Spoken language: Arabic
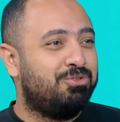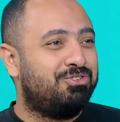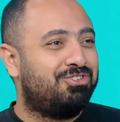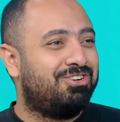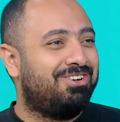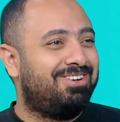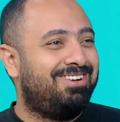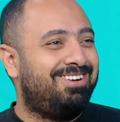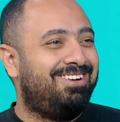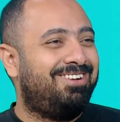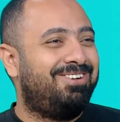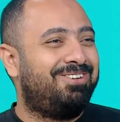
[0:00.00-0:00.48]
ان
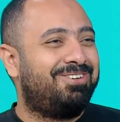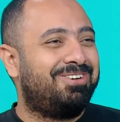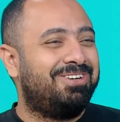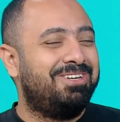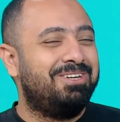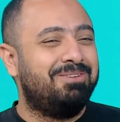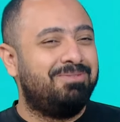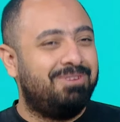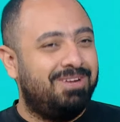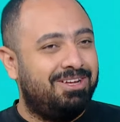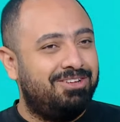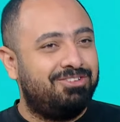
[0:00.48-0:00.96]
شاء الله
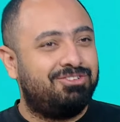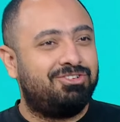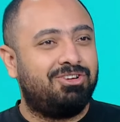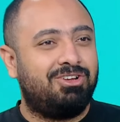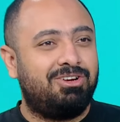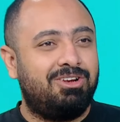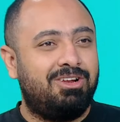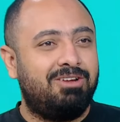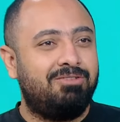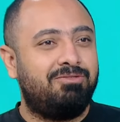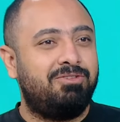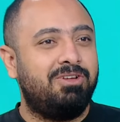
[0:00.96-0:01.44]
قريب لا ان شاء
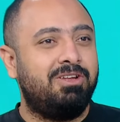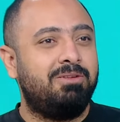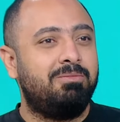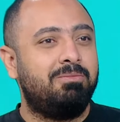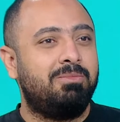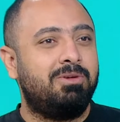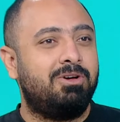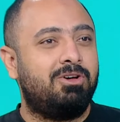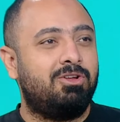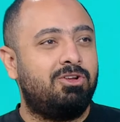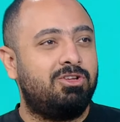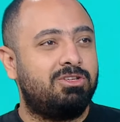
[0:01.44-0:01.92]
الله
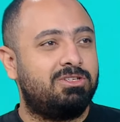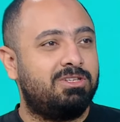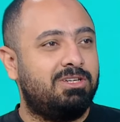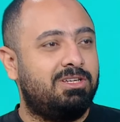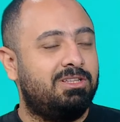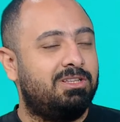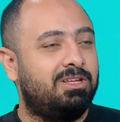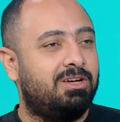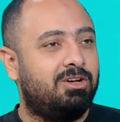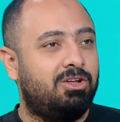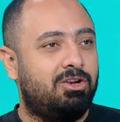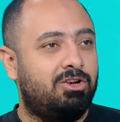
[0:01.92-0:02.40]
الفيلم خلاص
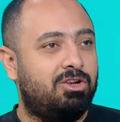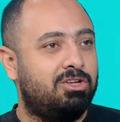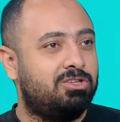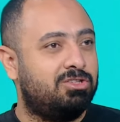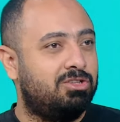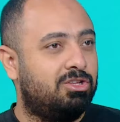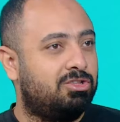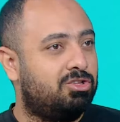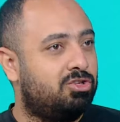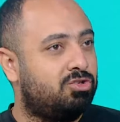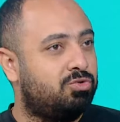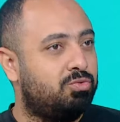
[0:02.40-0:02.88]
احنا
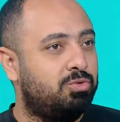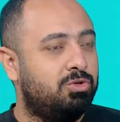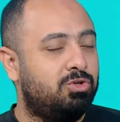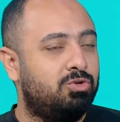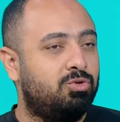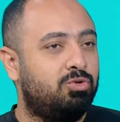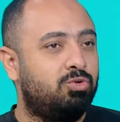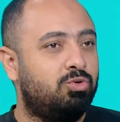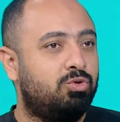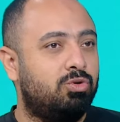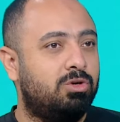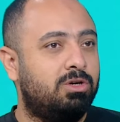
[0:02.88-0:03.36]
خلصنا
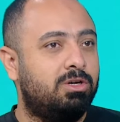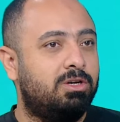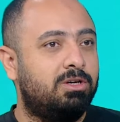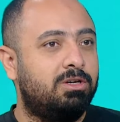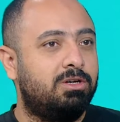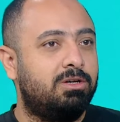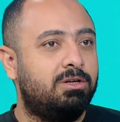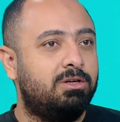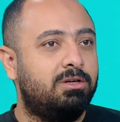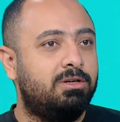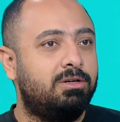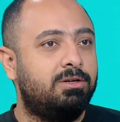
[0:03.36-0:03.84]
تصويره
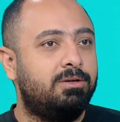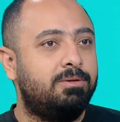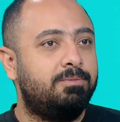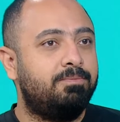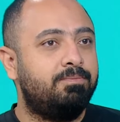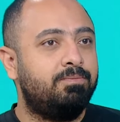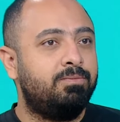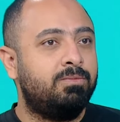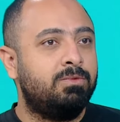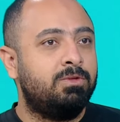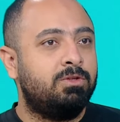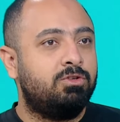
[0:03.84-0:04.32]
آه،
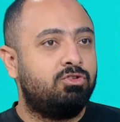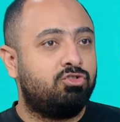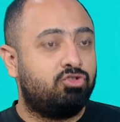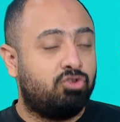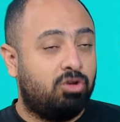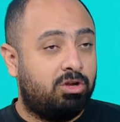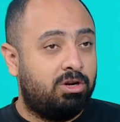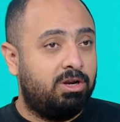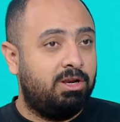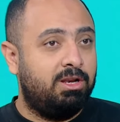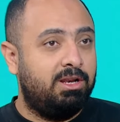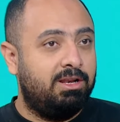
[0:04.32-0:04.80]

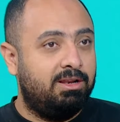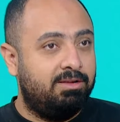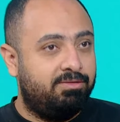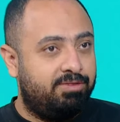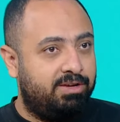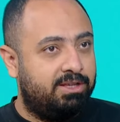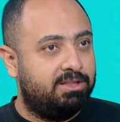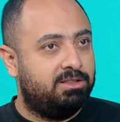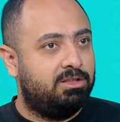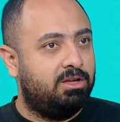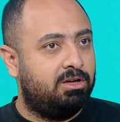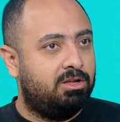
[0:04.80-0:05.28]
الشهر اللي
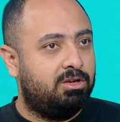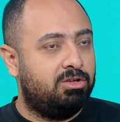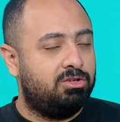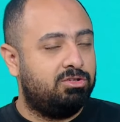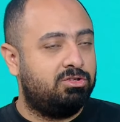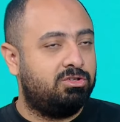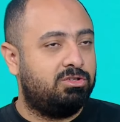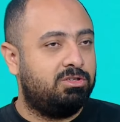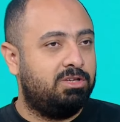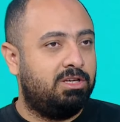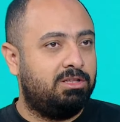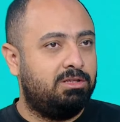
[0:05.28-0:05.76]
فات ده
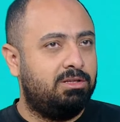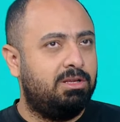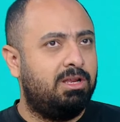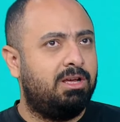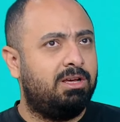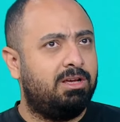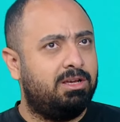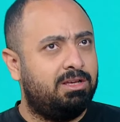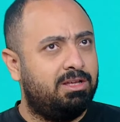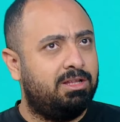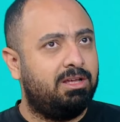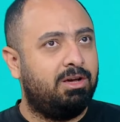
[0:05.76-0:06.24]
خلاص يعني
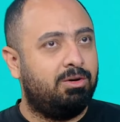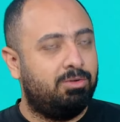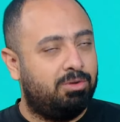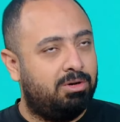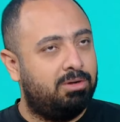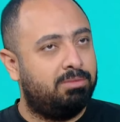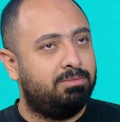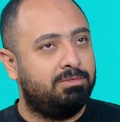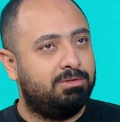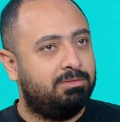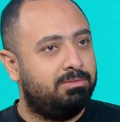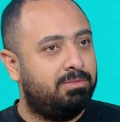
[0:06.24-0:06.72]
لا يعني
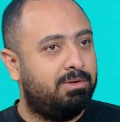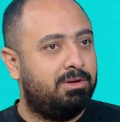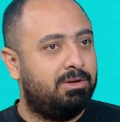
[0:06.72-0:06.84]
اه من